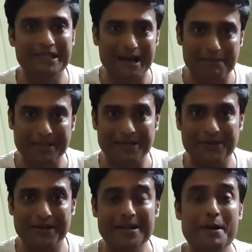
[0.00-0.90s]
যদি অ্যাপ্লাই
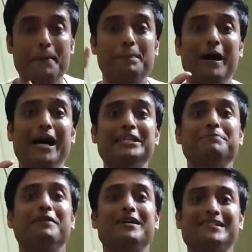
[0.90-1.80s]
করেন পাঁচ
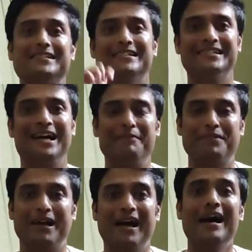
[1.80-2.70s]
পার্সেন্ট
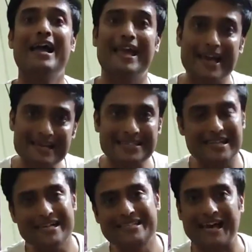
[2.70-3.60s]
আপনারা
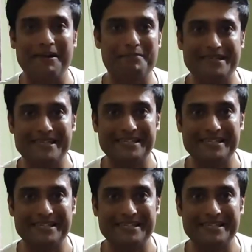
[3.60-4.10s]
এক্সট্রা ছাড় পেয়ে